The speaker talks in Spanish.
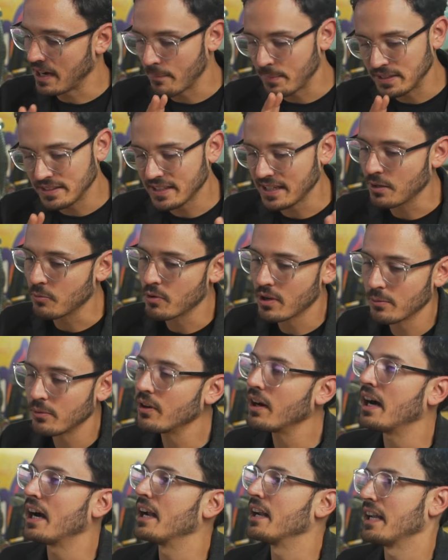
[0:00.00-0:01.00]
la mente de
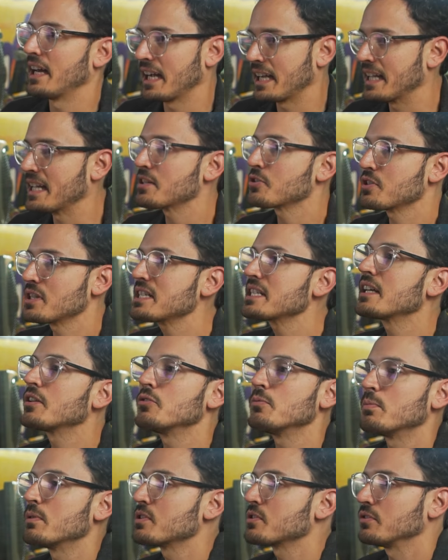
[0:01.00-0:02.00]
nuevo a, aquellas cosas que
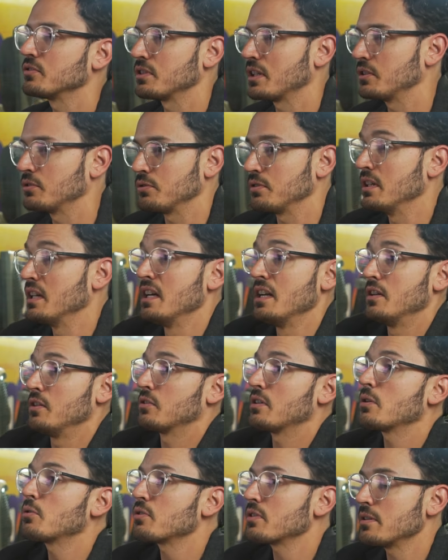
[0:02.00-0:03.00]
tú puedes controlar.
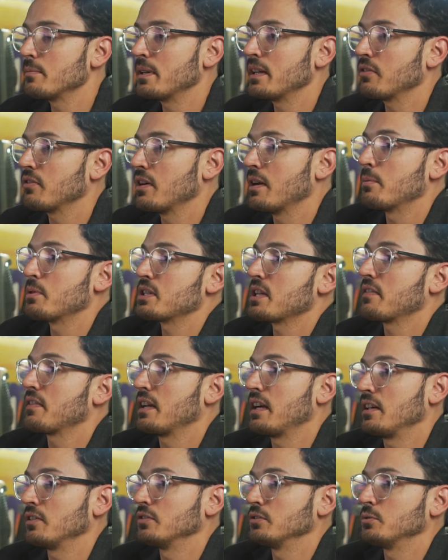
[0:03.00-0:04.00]
Lo que ha ocurrido en Venezuela, ¿puedes
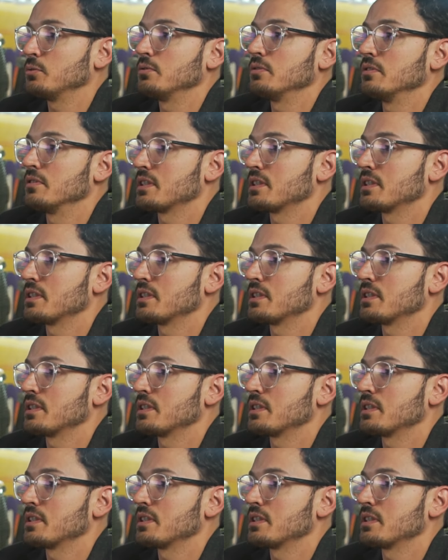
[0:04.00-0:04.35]
hacer algo tú